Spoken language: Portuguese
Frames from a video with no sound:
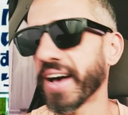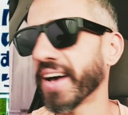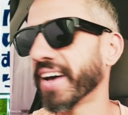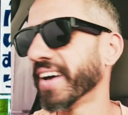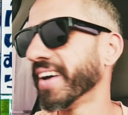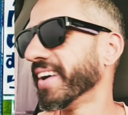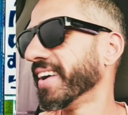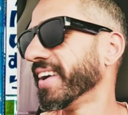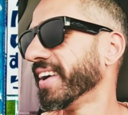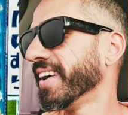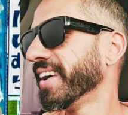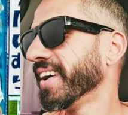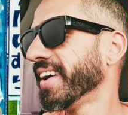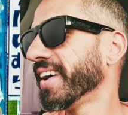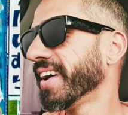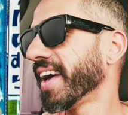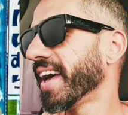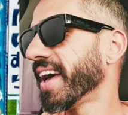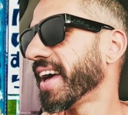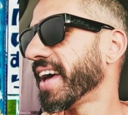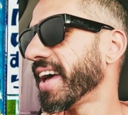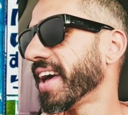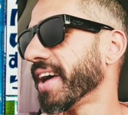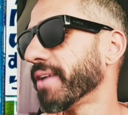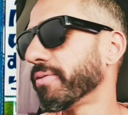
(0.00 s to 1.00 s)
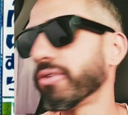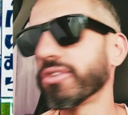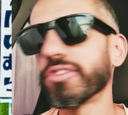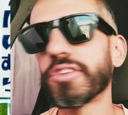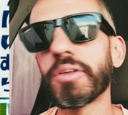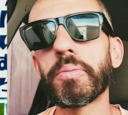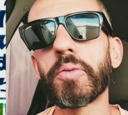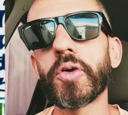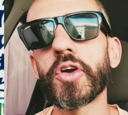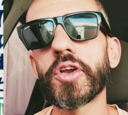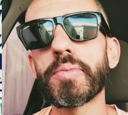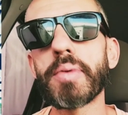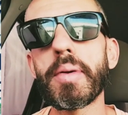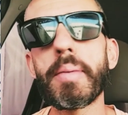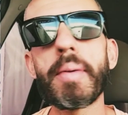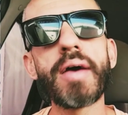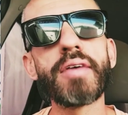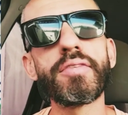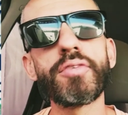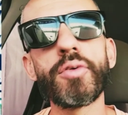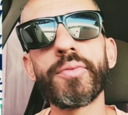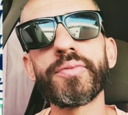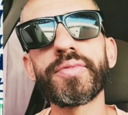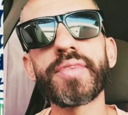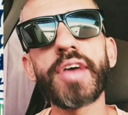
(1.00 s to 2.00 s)
lá. É, você pode beber
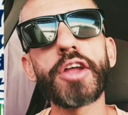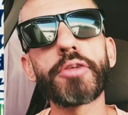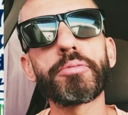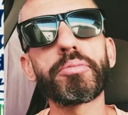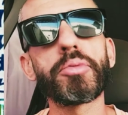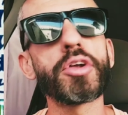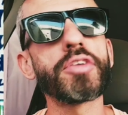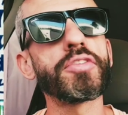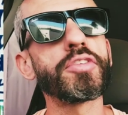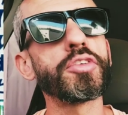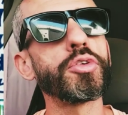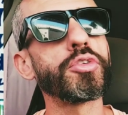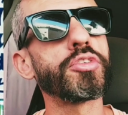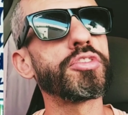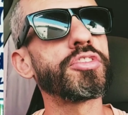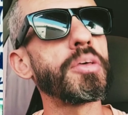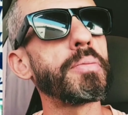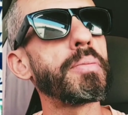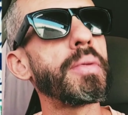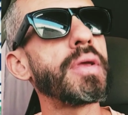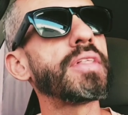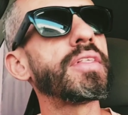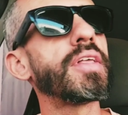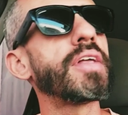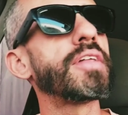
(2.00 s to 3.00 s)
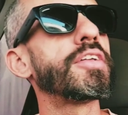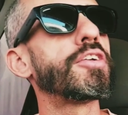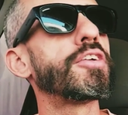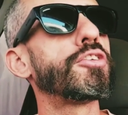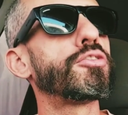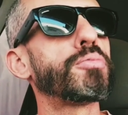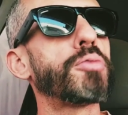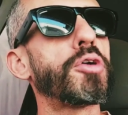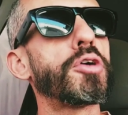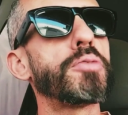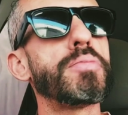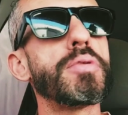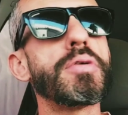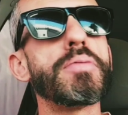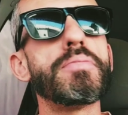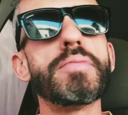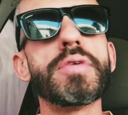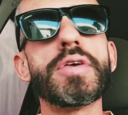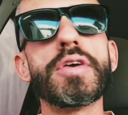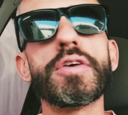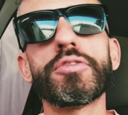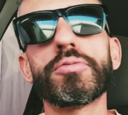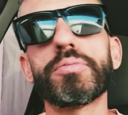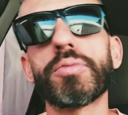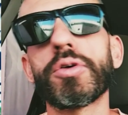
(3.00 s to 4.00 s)
à vontade, pode fazer o que você bem entender. Você pode
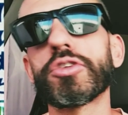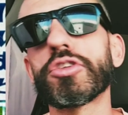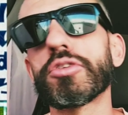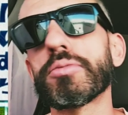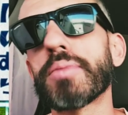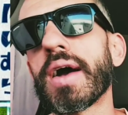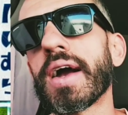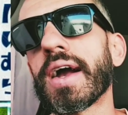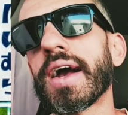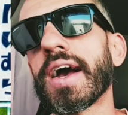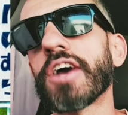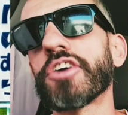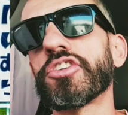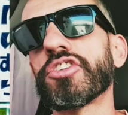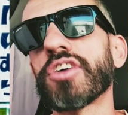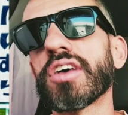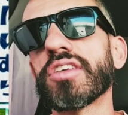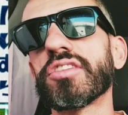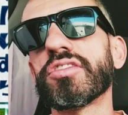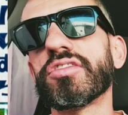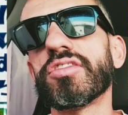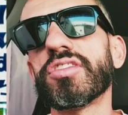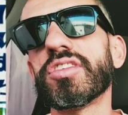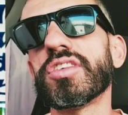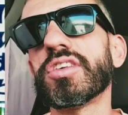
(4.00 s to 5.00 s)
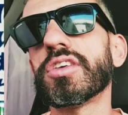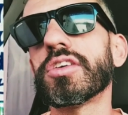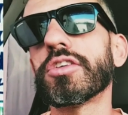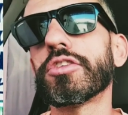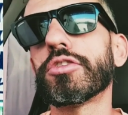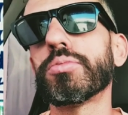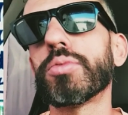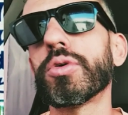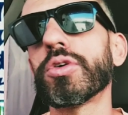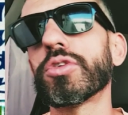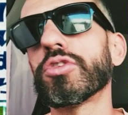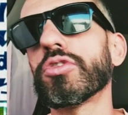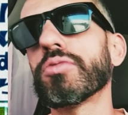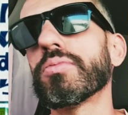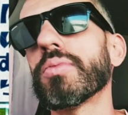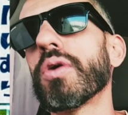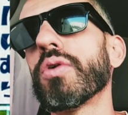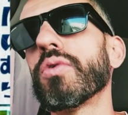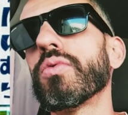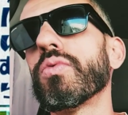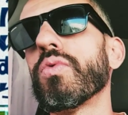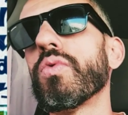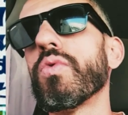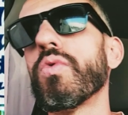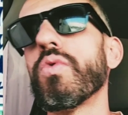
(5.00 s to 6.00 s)
beber, você pode tomar uma cachaçinha, você pode tomar
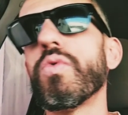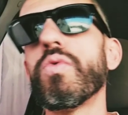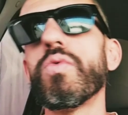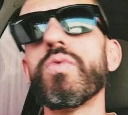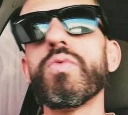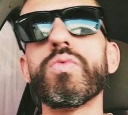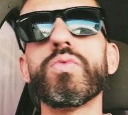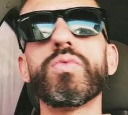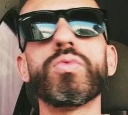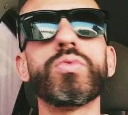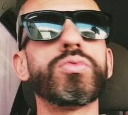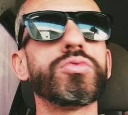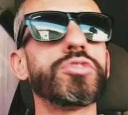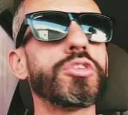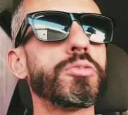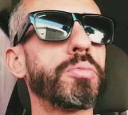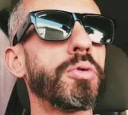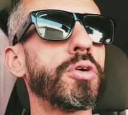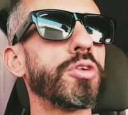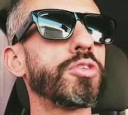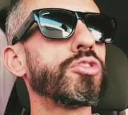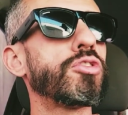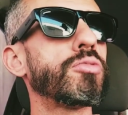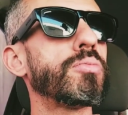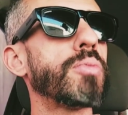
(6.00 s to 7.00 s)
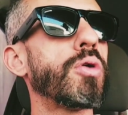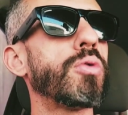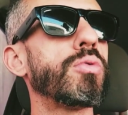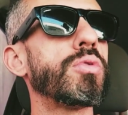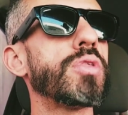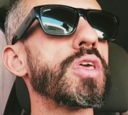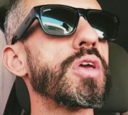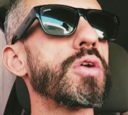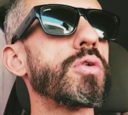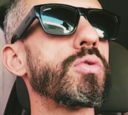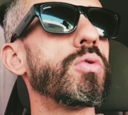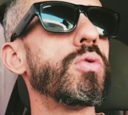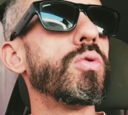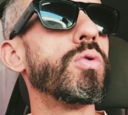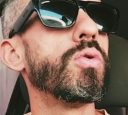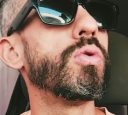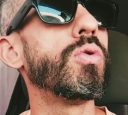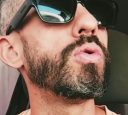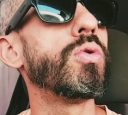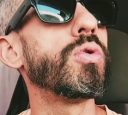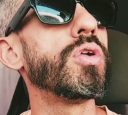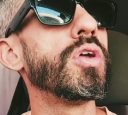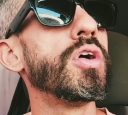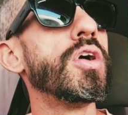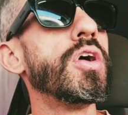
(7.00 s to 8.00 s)
um rum, você pode tomar um
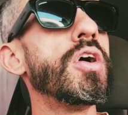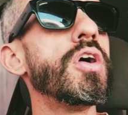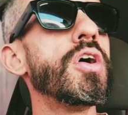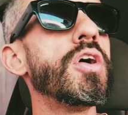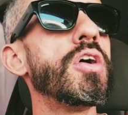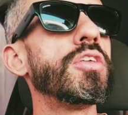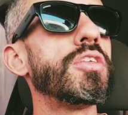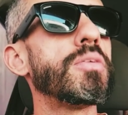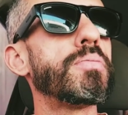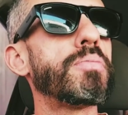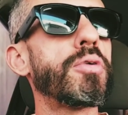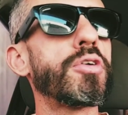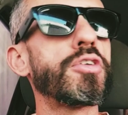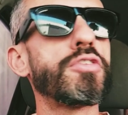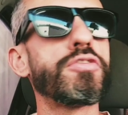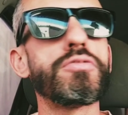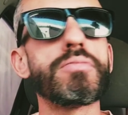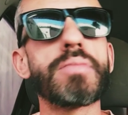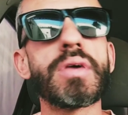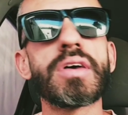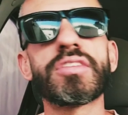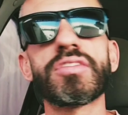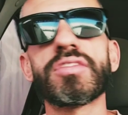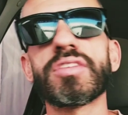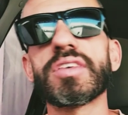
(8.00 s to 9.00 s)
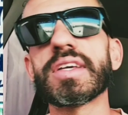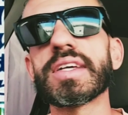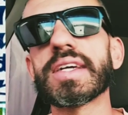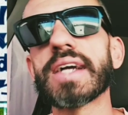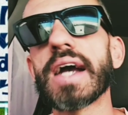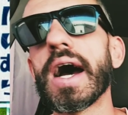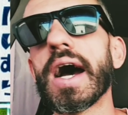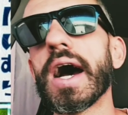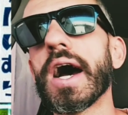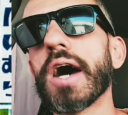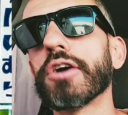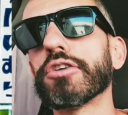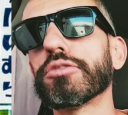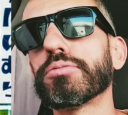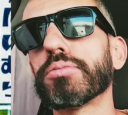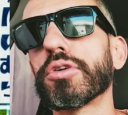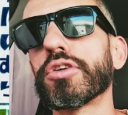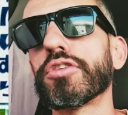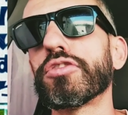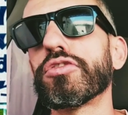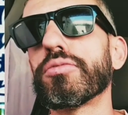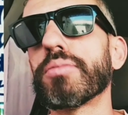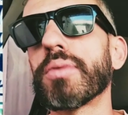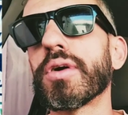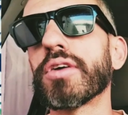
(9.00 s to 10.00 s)
licor, você pode fumar cigarro, você
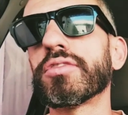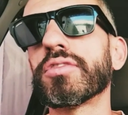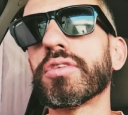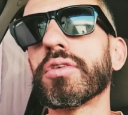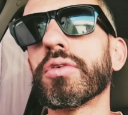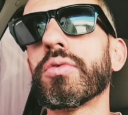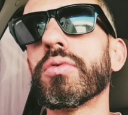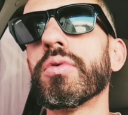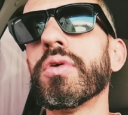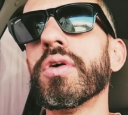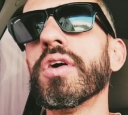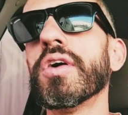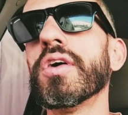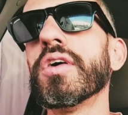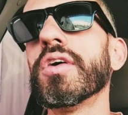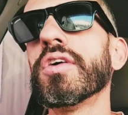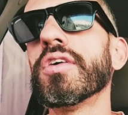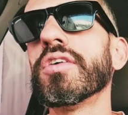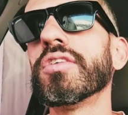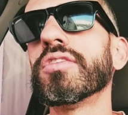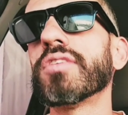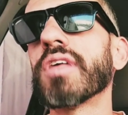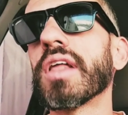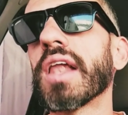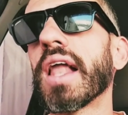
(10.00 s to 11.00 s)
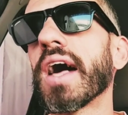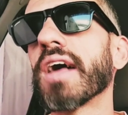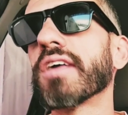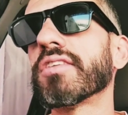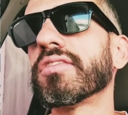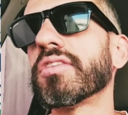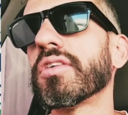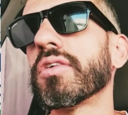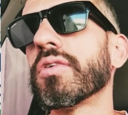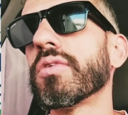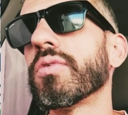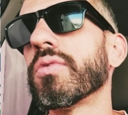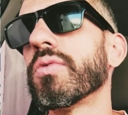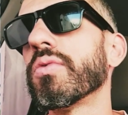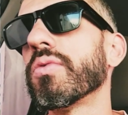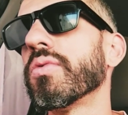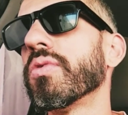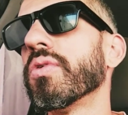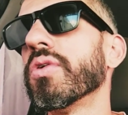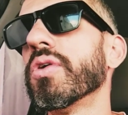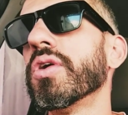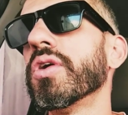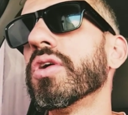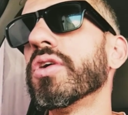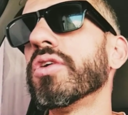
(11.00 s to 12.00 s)
pode fumar seu, sei lá,
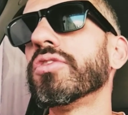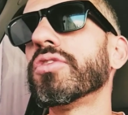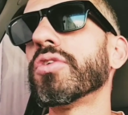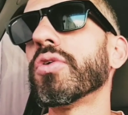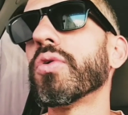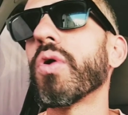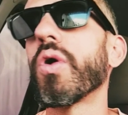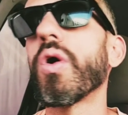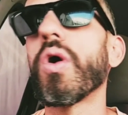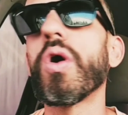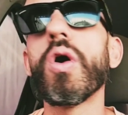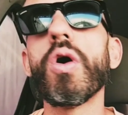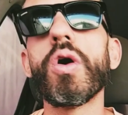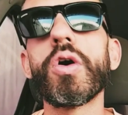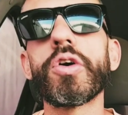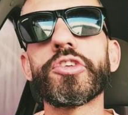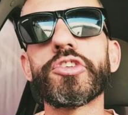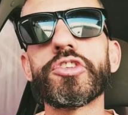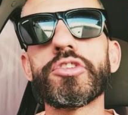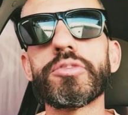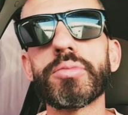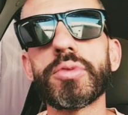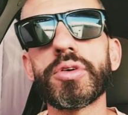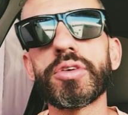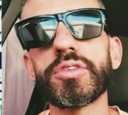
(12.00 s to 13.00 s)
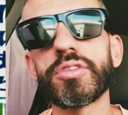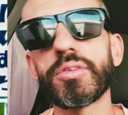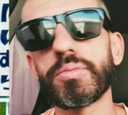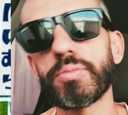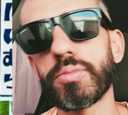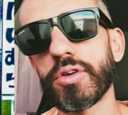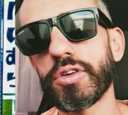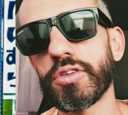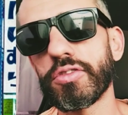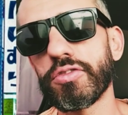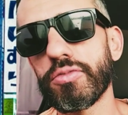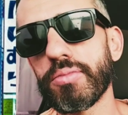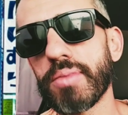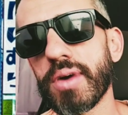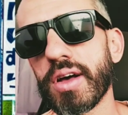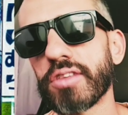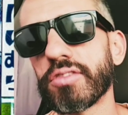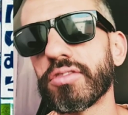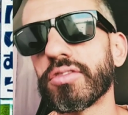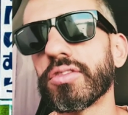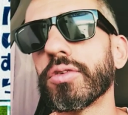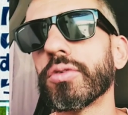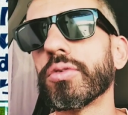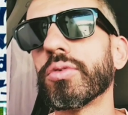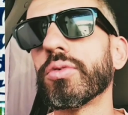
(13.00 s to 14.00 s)
seu, seu Hotman, você pode fumar
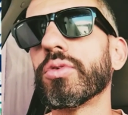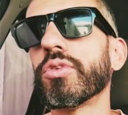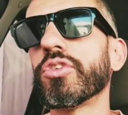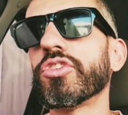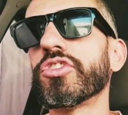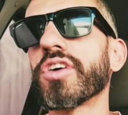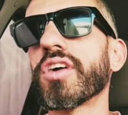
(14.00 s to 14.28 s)
seu